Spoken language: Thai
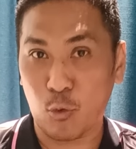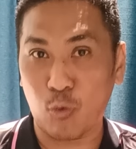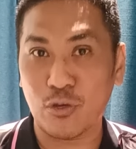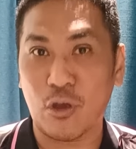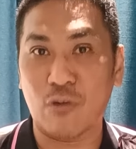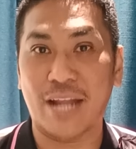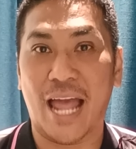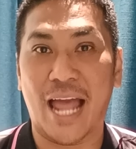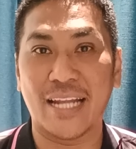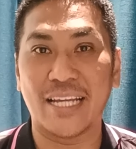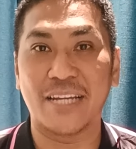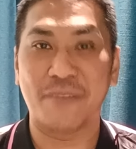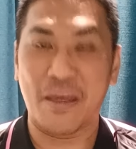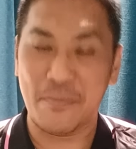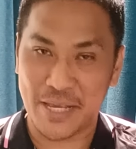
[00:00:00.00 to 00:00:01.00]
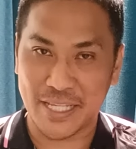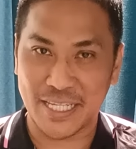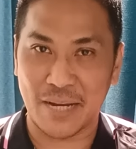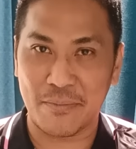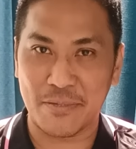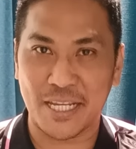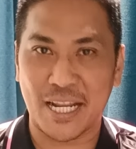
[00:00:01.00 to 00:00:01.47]
ทุกช่องทางเลยแฟนเพจ
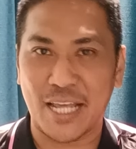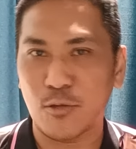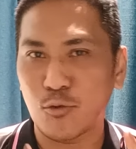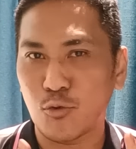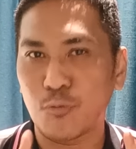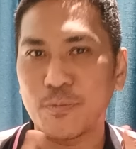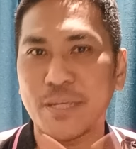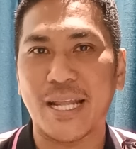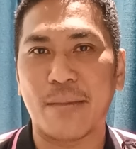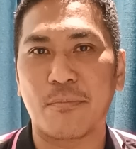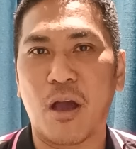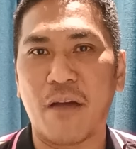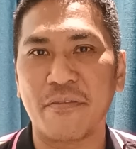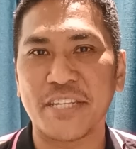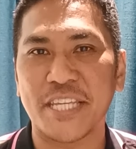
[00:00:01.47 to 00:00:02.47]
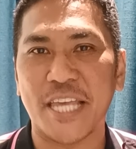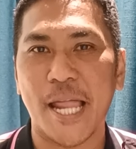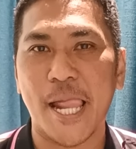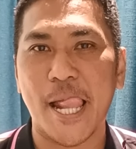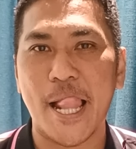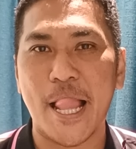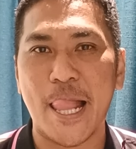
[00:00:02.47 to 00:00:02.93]
เจ้าดำภาษาไทย YouTube เจ้าดำ
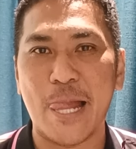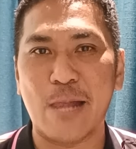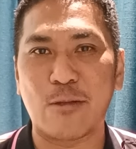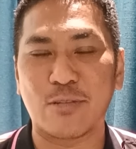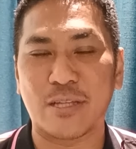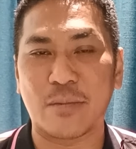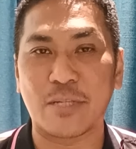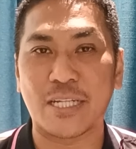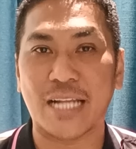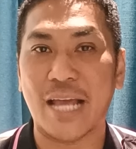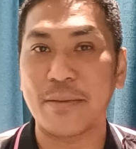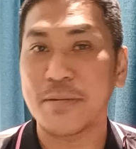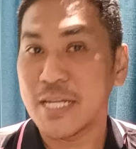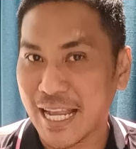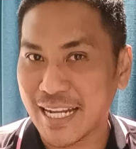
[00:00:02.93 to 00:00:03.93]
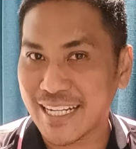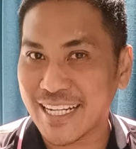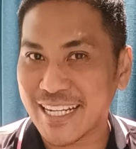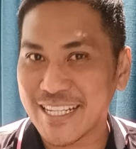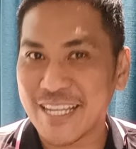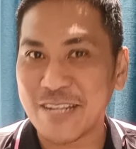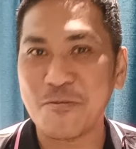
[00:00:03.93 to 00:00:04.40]
Official Subscribe สั่นก
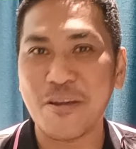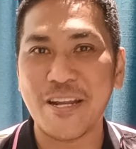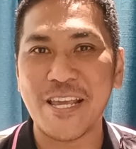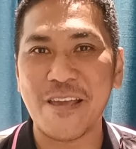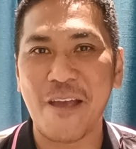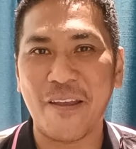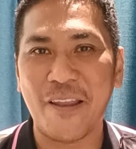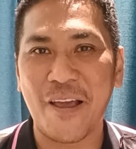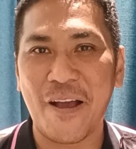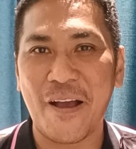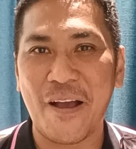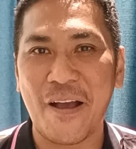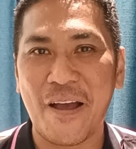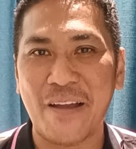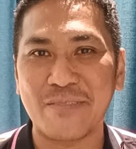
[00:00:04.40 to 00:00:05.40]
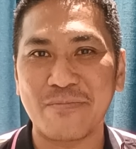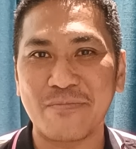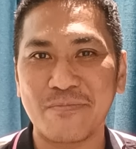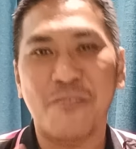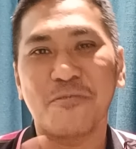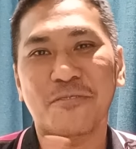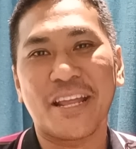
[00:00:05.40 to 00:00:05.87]
ระดิ่งให้ฉันด้วยนะอย่าหายหลอด
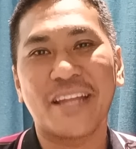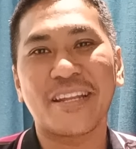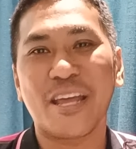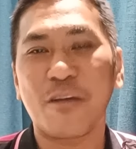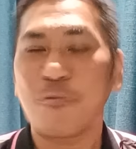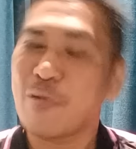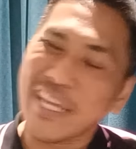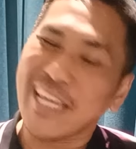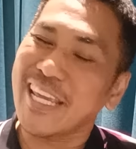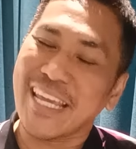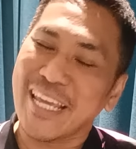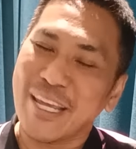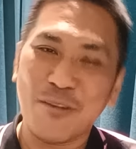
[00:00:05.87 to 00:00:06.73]
อ้าว RED เดวิ้